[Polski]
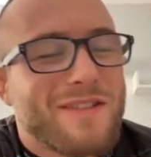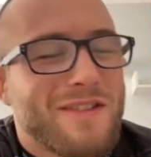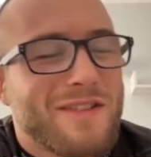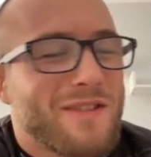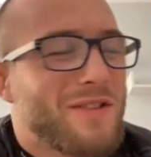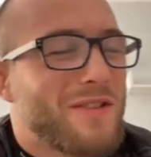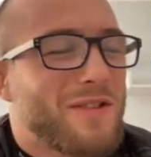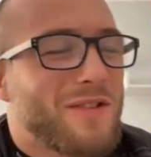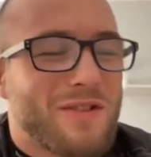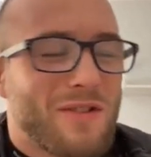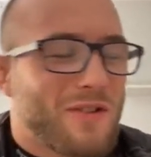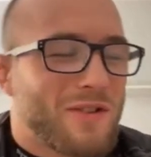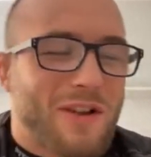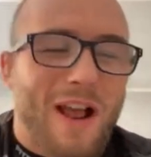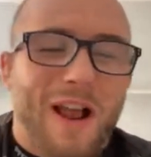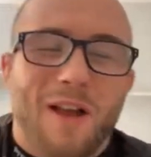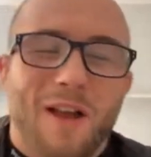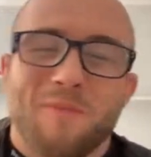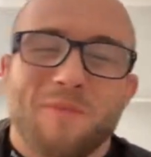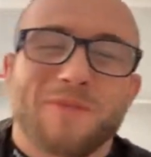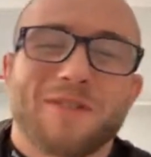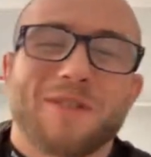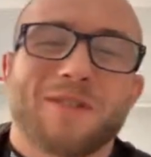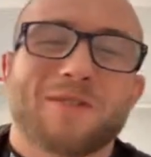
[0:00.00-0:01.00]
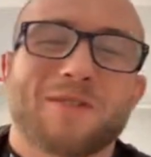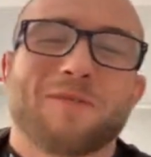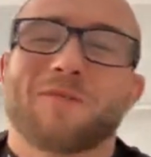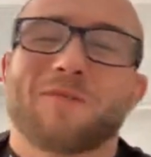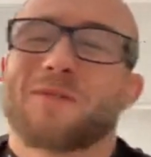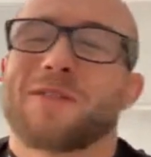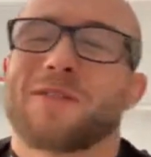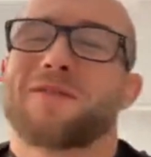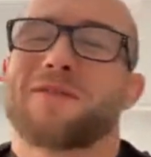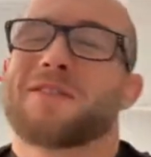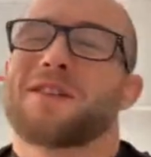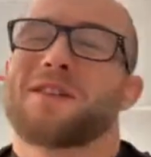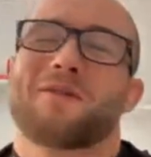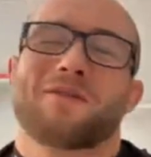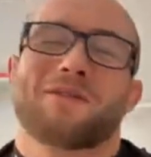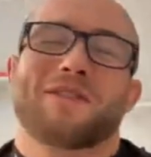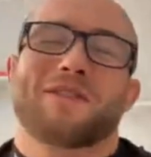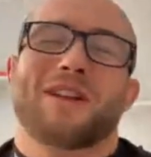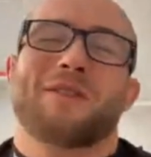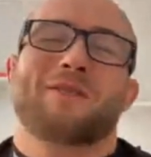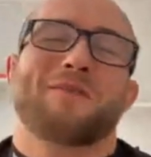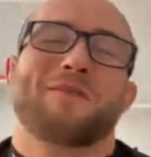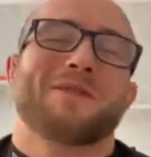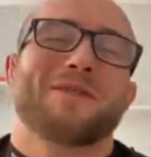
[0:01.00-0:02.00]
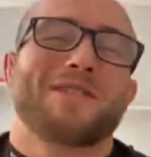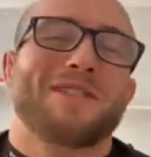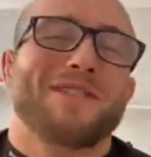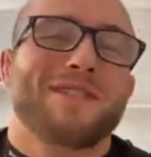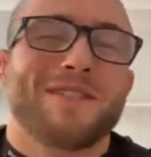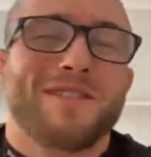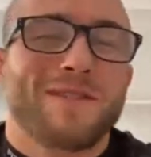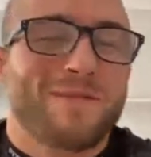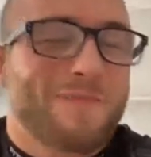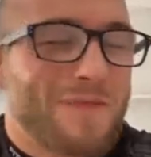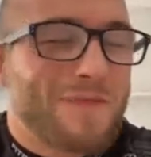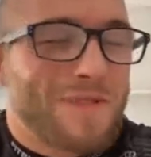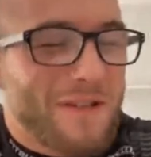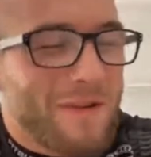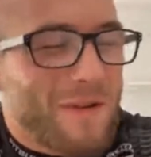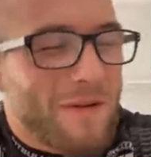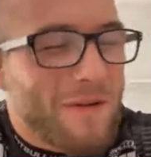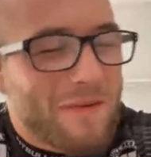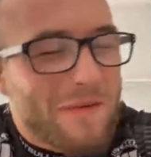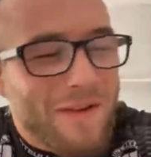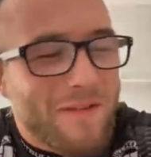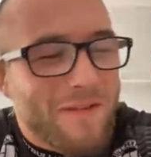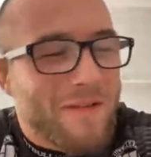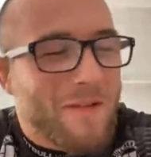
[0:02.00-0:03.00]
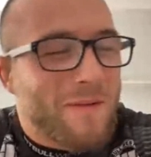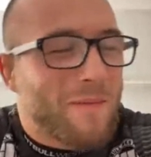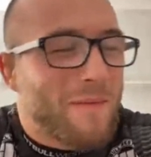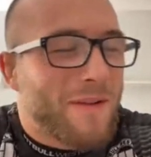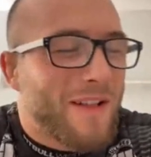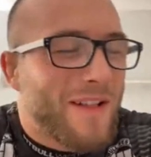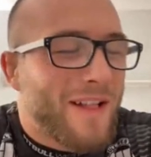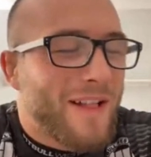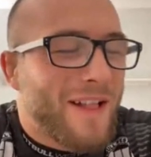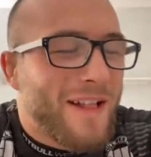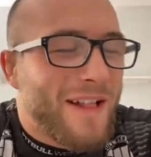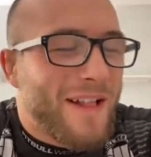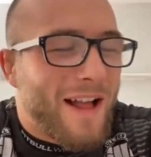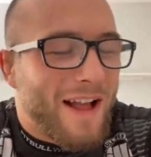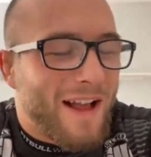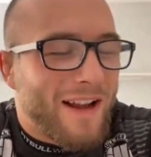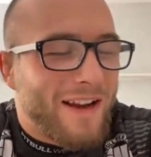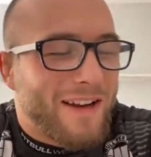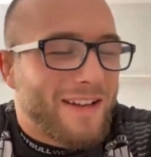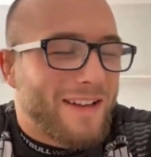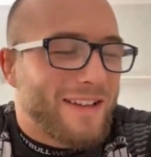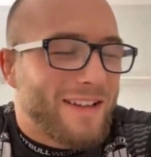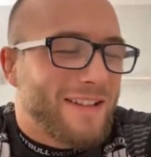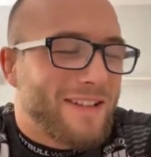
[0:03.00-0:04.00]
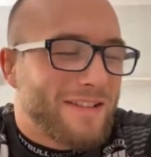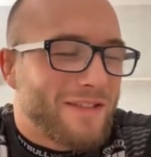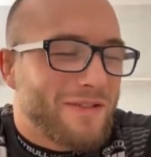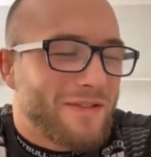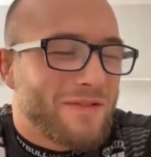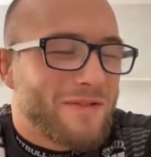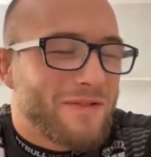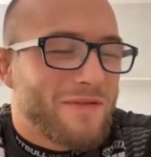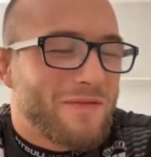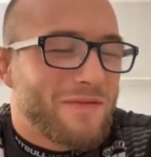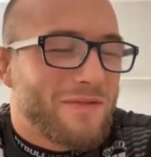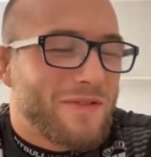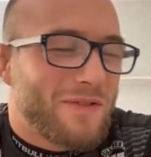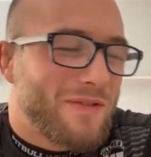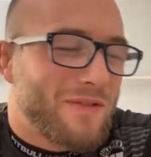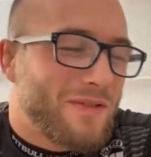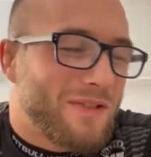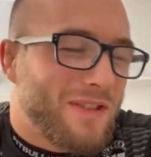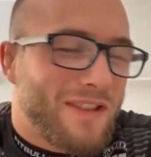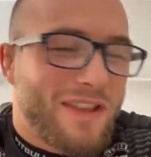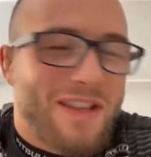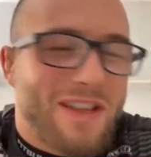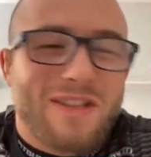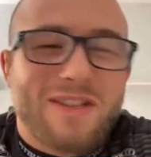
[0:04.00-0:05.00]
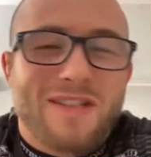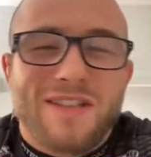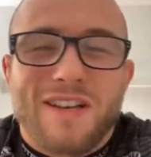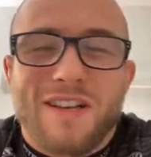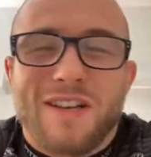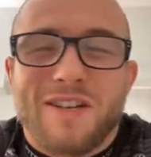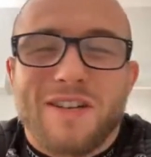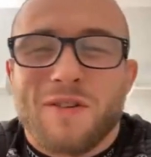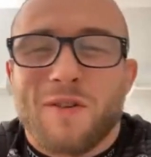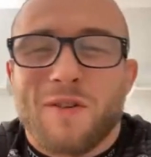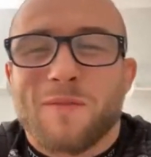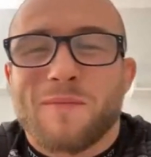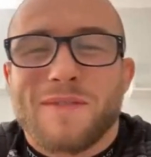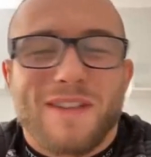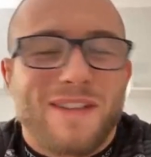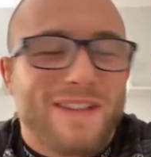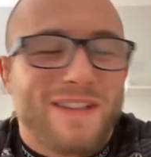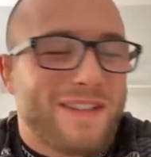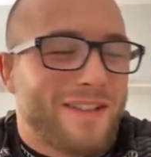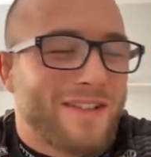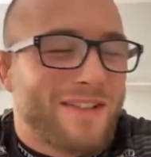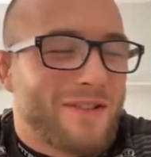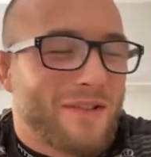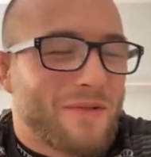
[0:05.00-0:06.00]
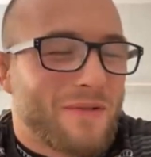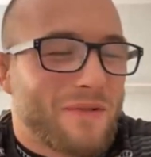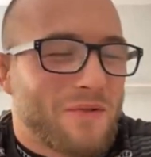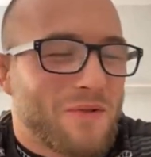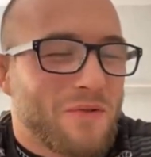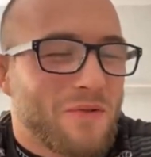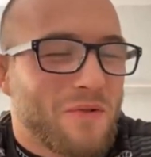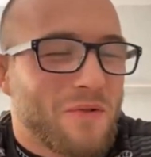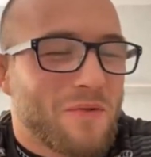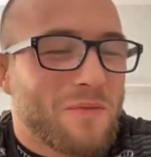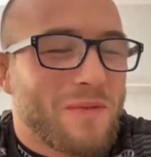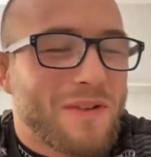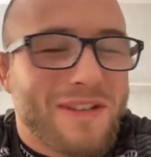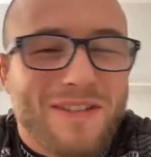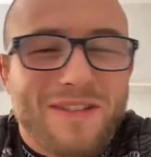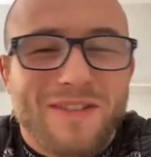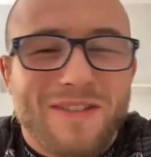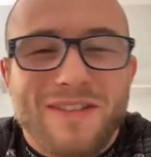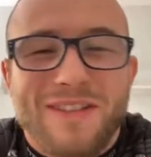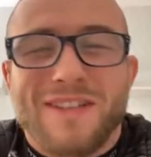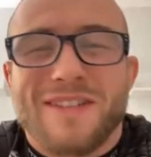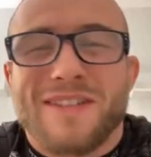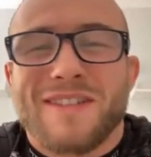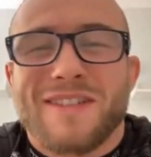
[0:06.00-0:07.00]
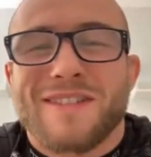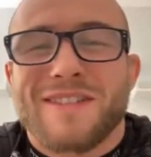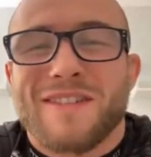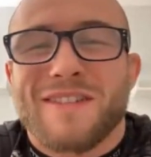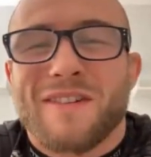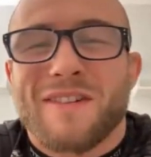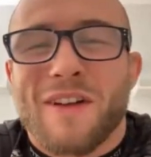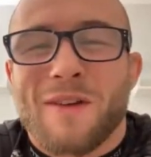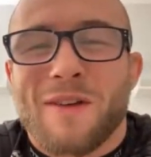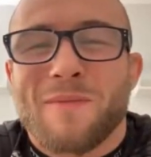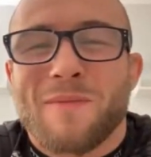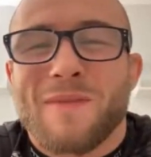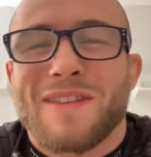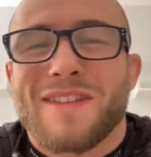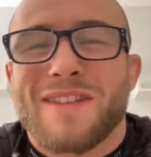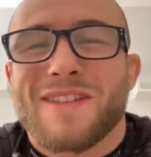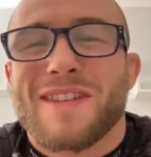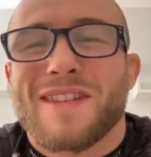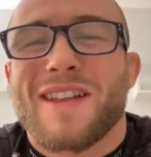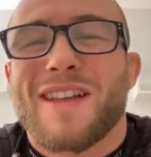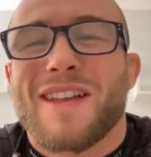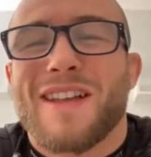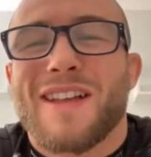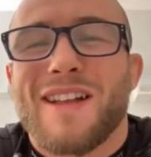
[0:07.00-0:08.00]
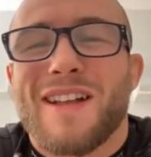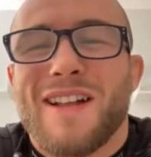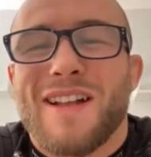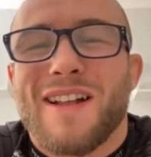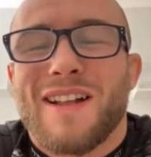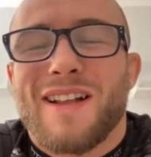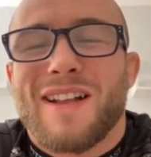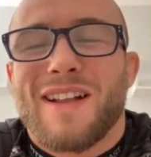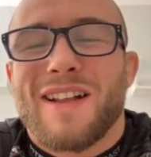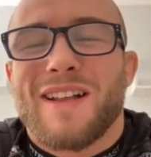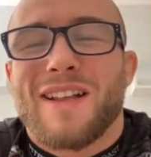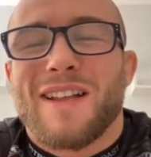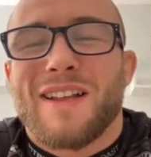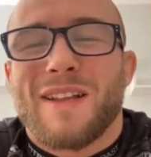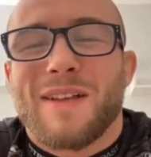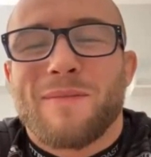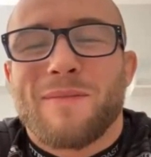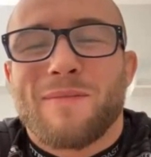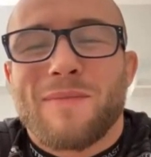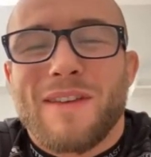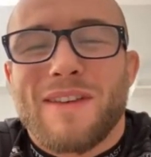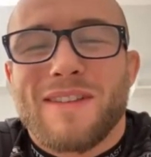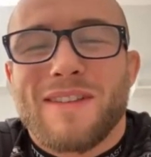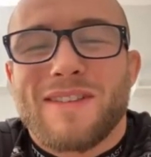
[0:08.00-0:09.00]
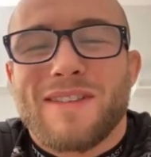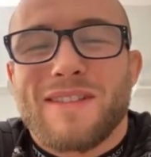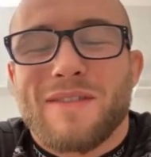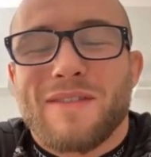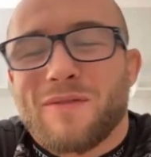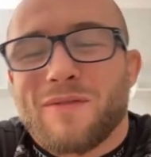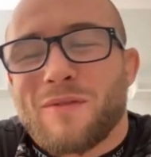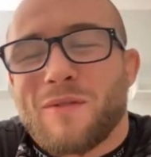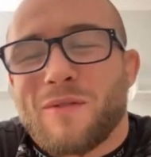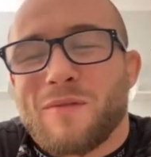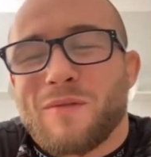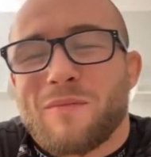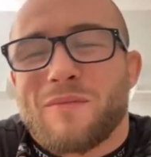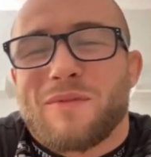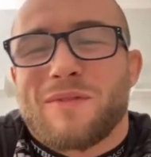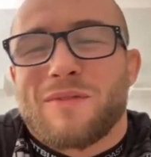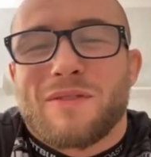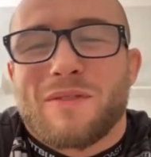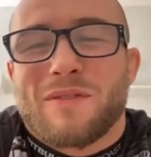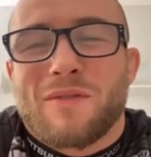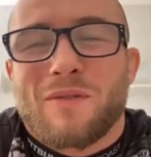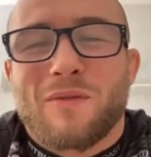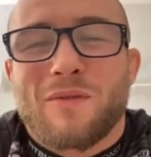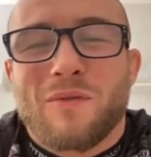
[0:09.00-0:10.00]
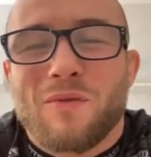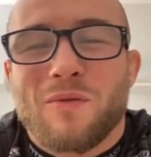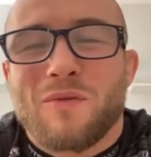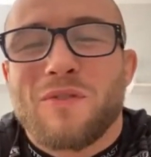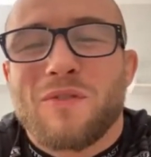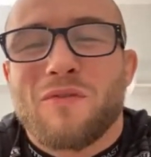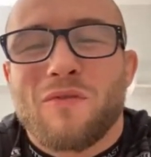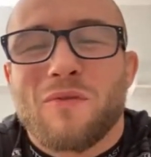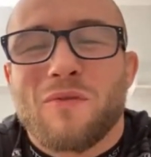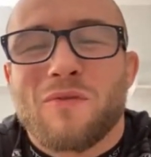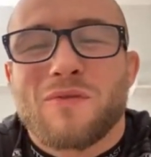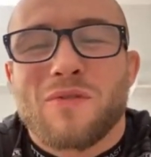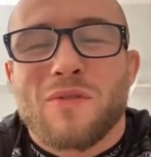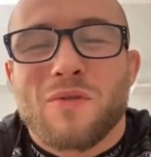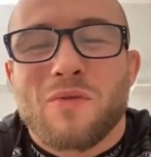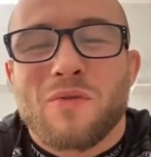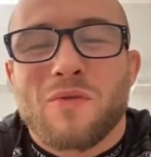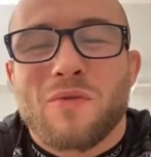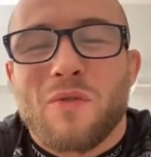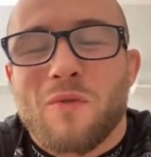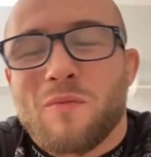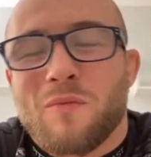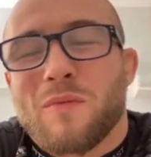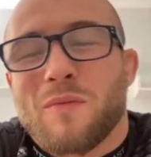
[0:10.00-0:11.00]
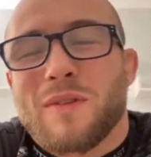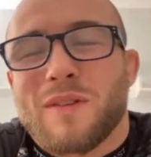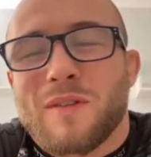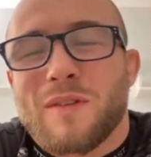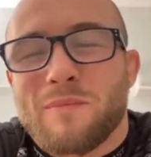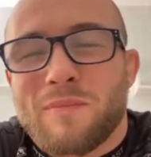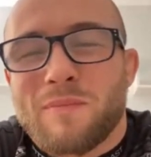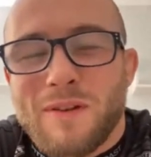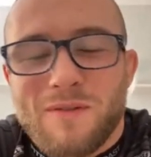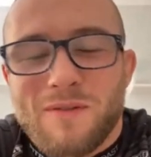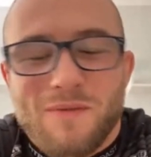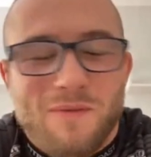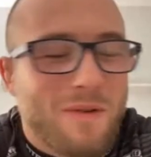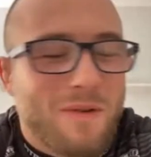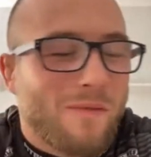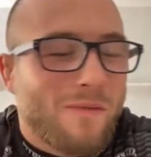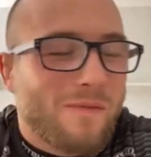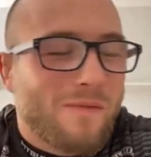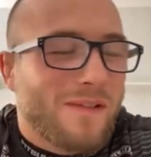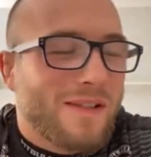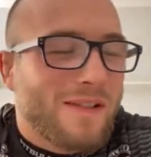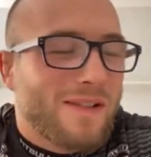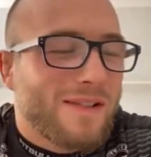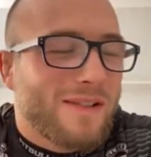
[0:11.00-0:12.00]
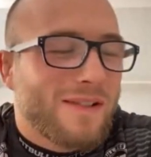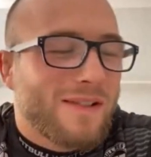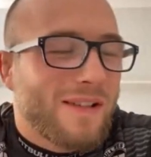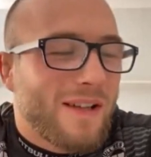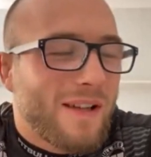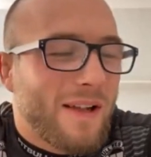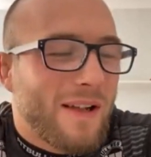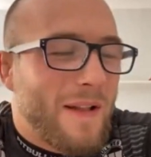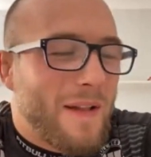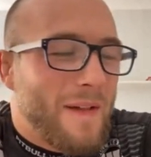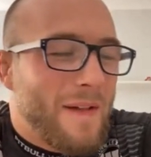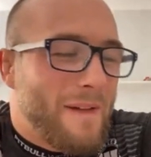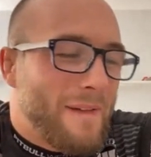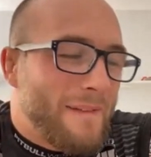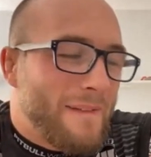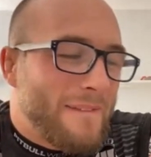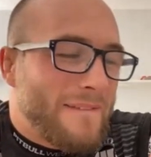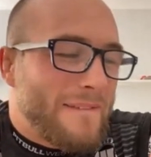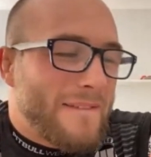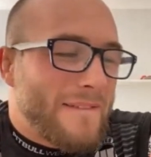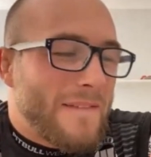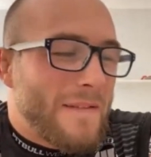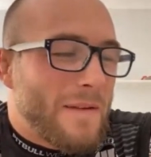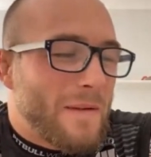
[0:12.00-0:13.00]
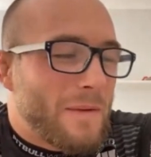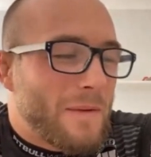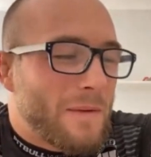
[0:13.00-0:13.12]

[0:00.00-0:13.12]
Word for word: To, to coś, albo coś mi przewinęło się, albo zmyśliłem, nie wiem, ale no, to też jest jakaś opcja, no nie oszukujmy się, to też jest to hermetyczne e, miejsce, w którym no, no ludzie funkcjonują, e, pracują, więc no